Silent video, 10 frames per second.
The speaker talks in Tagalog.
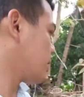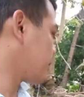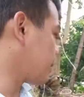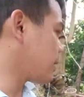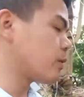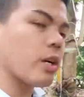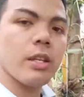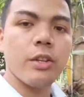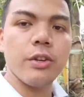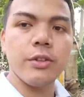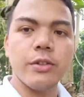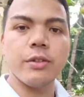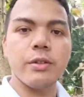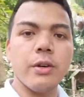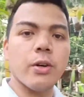at may ugat
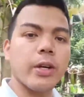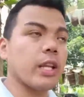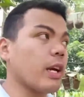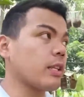yung Hoya